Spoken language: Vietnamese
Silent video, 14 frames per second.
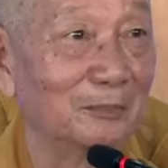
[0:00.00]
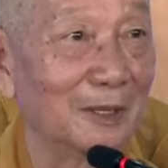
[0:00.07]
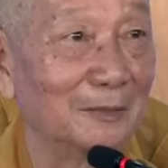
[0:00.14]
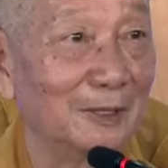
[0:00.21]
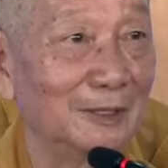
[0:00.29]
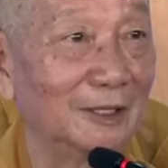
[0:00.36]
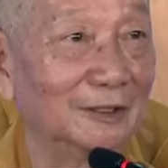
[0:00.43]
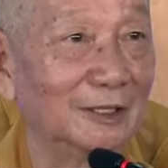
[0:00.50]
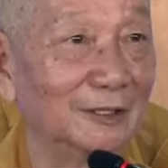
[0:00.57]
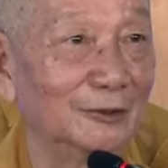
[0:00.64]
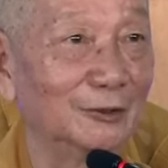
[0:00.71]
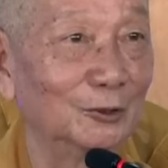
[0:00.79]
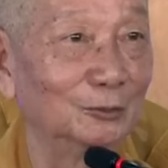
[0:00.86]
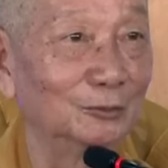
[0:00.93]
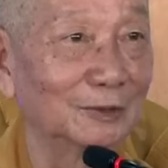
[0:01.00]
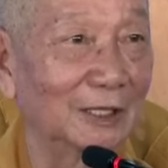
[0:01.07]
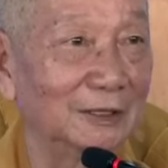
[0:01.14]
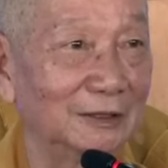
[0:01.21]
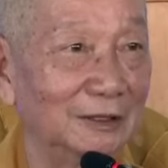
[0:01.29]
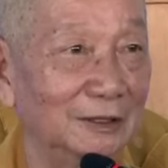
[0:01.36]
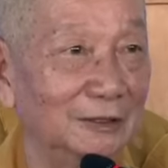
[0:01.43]
mà bây giờ đó chúng
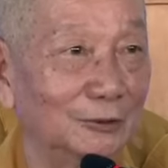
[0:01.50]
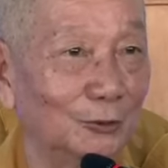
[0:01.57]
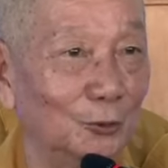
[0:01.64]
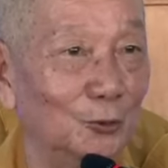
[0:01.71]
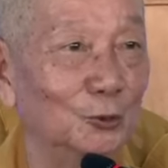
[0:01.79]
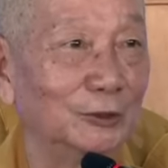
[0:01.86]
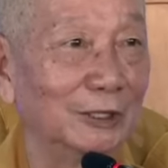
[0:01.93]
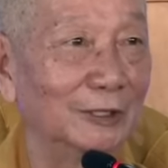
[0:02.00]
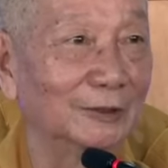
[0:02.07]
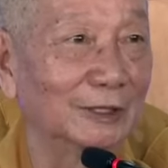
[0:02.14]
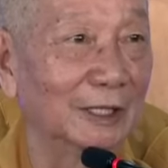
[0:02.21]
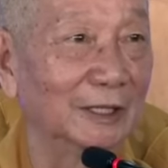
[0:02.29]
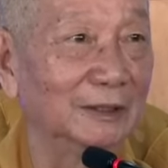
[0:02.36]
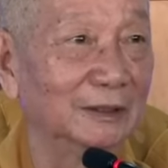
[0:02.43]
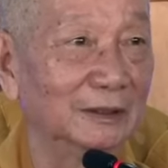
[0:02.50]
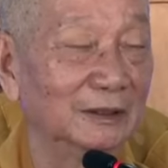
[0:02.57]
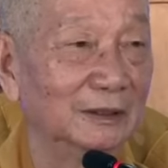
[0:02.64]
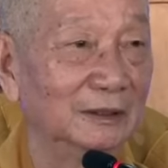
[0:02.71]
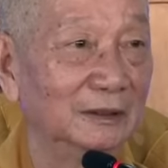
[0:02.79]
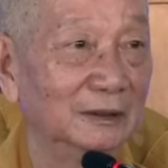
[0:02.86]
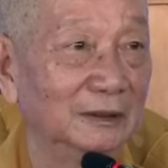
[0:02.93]
ta chỉ tu theo cái
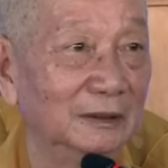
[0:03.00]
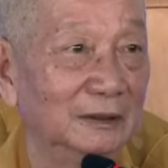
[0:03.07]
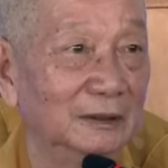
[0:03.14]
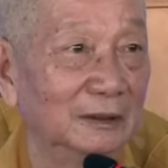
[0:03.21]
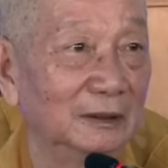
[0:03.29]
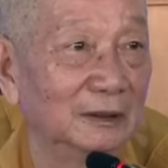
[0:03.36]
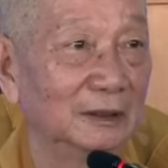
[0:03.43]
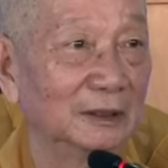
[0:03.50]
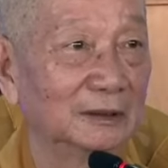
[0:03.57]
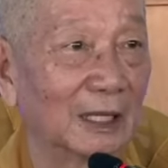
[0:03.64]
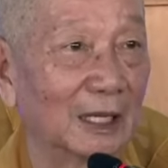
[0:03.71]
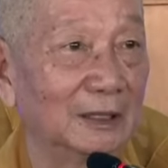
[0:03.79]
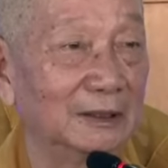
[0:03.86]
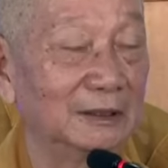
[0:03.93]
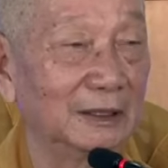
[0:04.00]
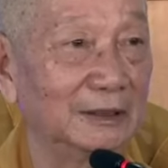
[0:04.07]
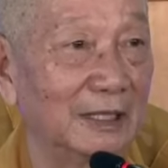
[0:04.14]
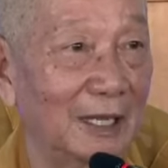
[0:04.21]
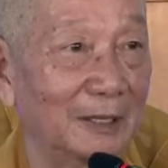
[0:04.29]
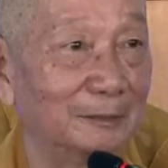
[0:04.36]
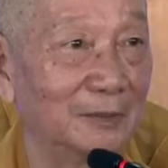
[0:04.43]
Tăng
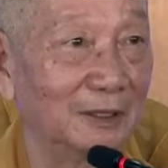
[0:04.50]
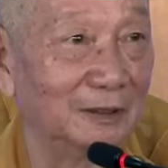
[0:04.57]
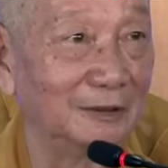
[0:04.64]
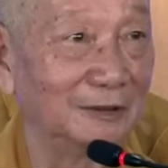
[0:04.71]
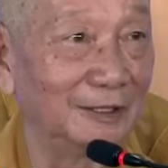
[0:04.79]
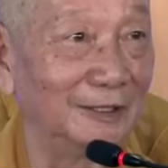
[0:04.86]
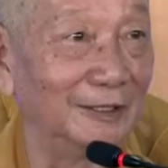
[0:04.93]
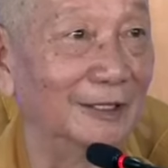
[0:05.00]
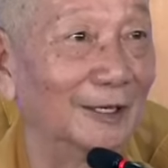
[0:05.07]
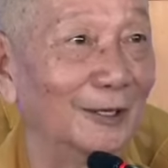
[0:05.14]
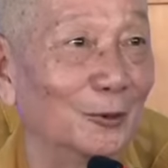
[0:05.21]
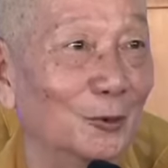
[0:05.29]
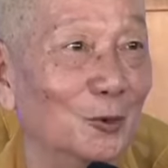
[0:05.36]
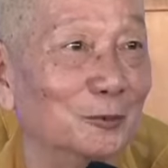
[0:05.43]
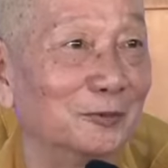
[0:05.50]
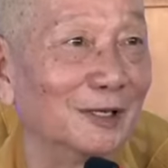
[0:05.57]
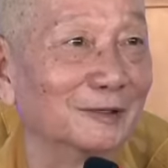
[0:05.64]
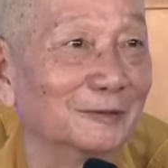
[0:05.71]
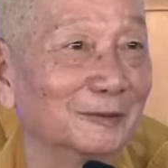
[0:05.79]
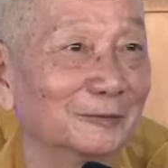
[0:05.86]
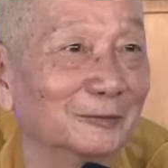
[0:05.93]
Nikaya mới thiệt là của Phật.